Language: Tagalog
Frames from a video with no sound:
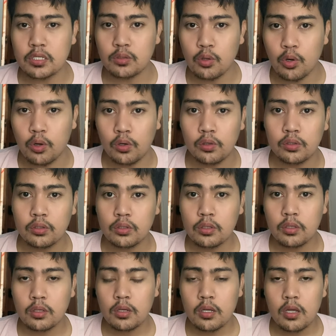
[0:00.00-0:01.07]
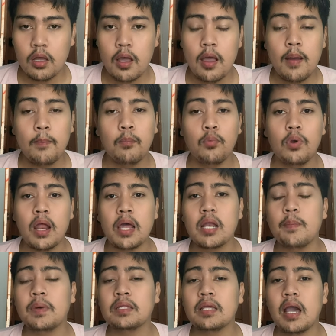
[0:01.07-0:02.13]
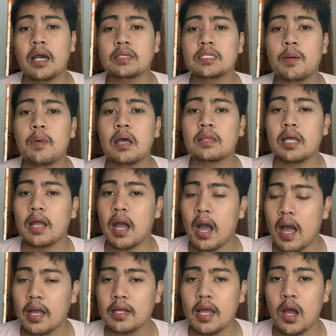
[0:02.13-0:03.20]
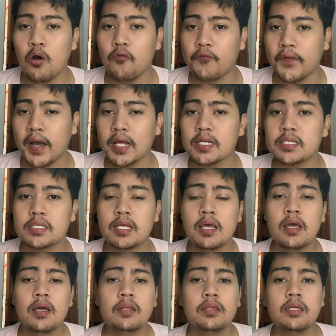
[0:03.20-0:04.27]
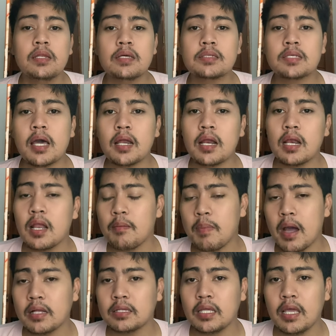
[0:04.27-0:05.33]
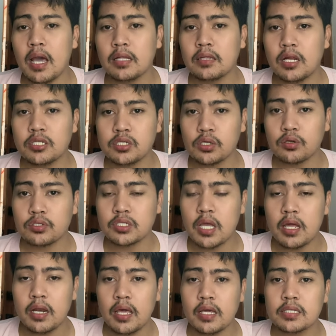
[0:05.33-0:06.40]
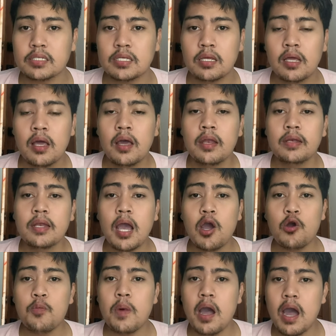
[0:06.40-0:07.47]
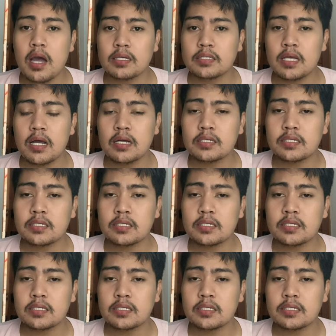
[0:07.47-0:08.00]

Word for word: ito. Mula naman nga sa mga tagahanga o fans ni Sara Labate at Richard Gutierrez na umaasang